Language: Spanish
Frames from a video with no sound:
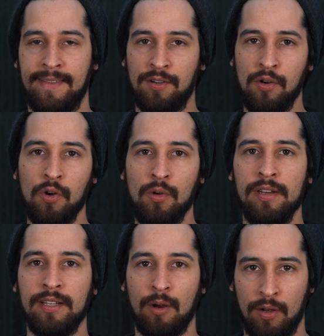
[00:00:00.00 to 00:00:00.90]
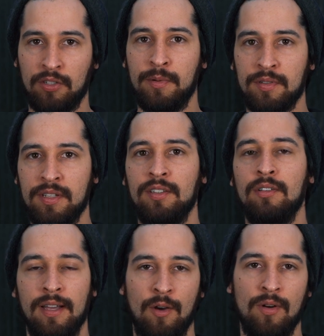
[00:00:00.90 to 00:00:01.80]
hasta concluir que
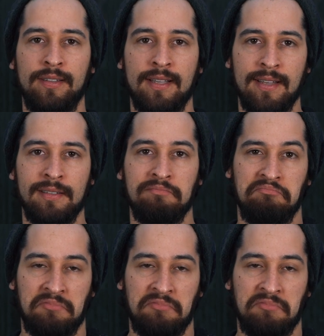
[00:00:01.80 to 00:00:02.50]
4% es una tasa